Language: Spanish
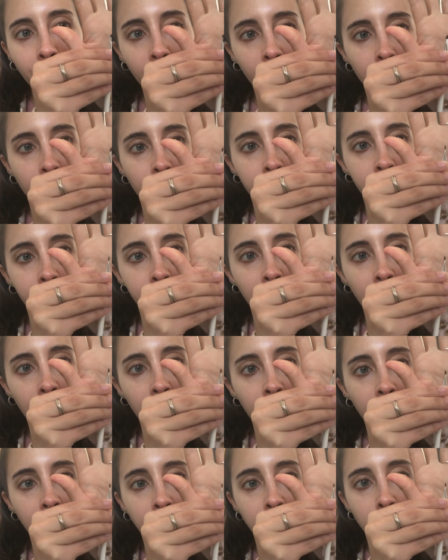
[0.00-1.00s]
Es
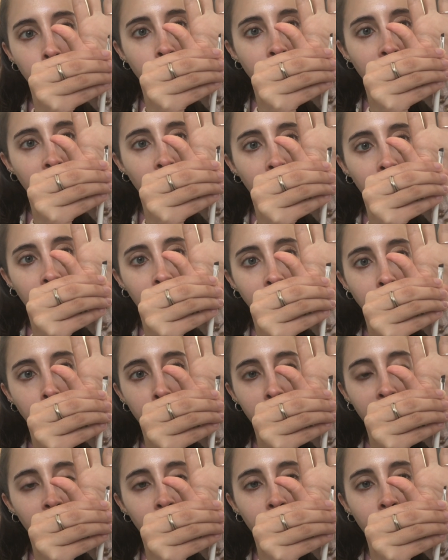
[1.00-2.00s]
biselada, las típicas, es la
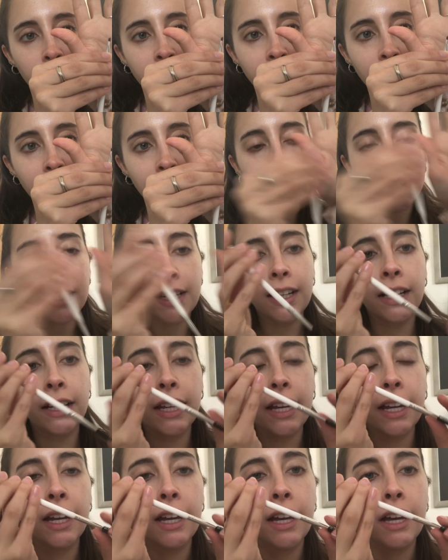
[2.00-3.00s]
típica brocha de cejas
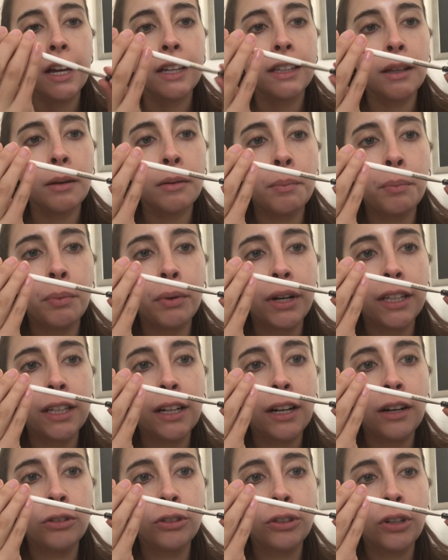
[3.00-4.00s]
que también por
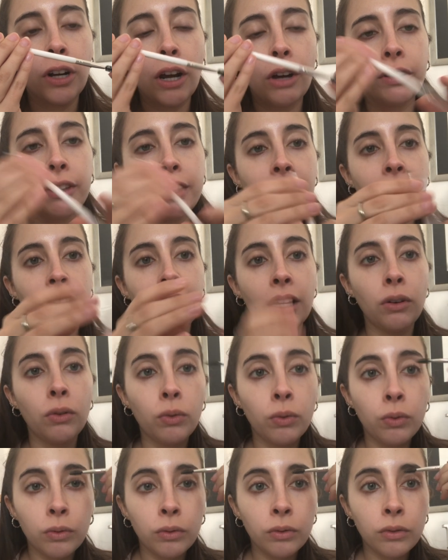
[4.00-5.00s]
el otro lado tiene
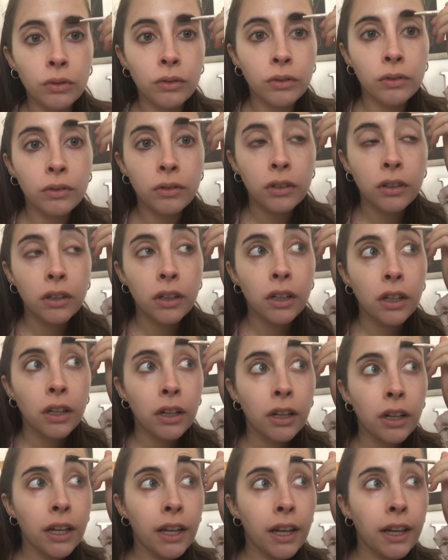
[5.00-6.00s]
un,
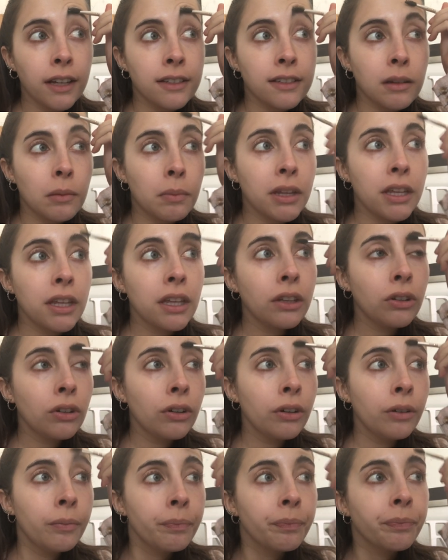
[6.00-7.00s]
eh,
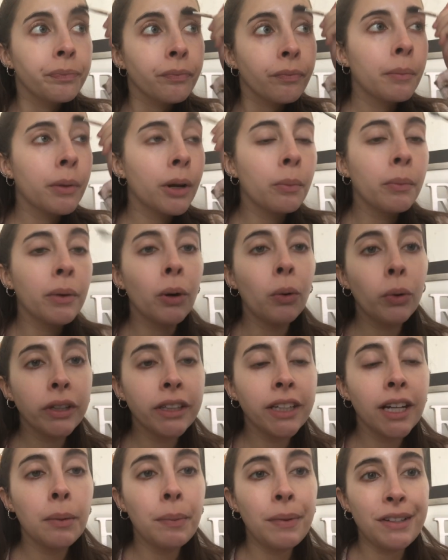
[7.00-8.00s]
cepillito, pero me
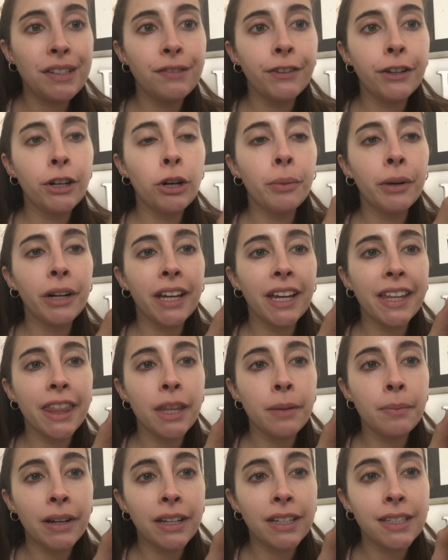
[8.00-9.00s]
gusta en específico porque es
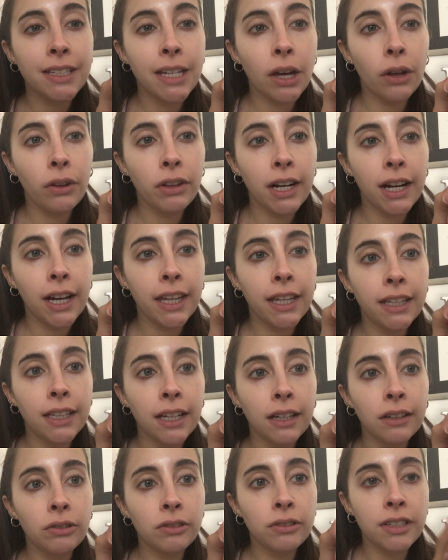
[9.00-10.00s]
demasiado
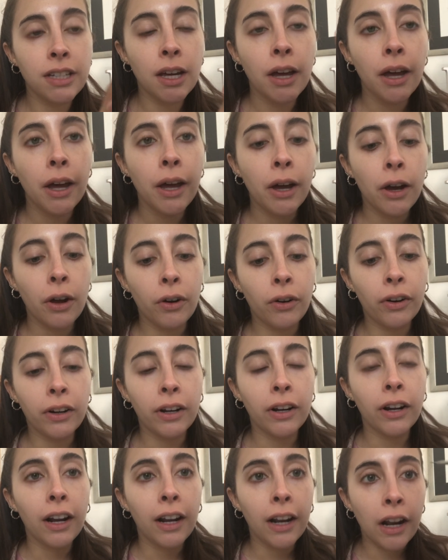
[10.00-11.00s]
delgadita, entonces
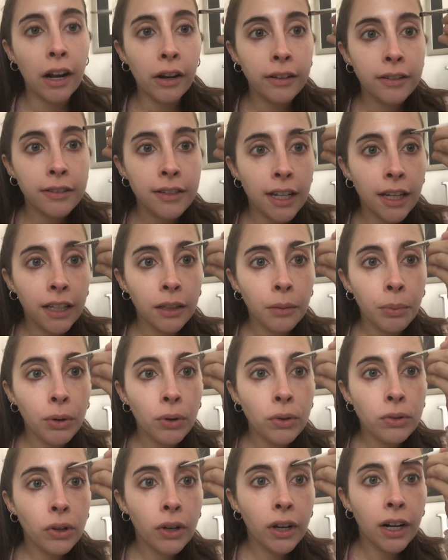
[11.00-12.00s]
con el siguiente
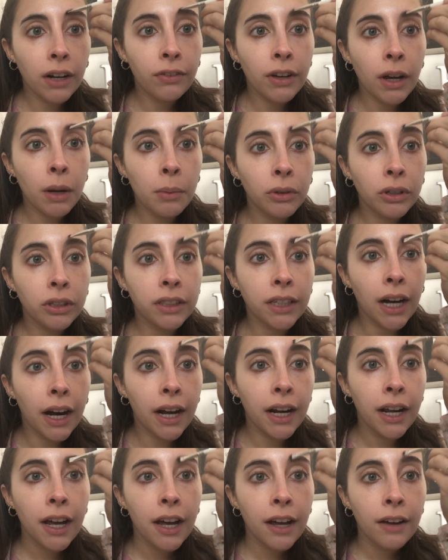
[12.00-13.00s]
producto que les voy a
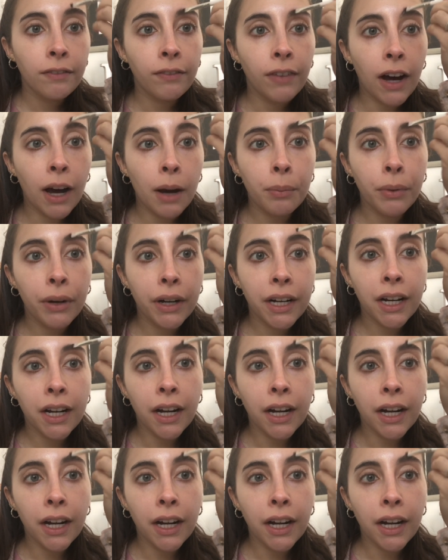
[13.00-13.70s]
mostrar vas a poder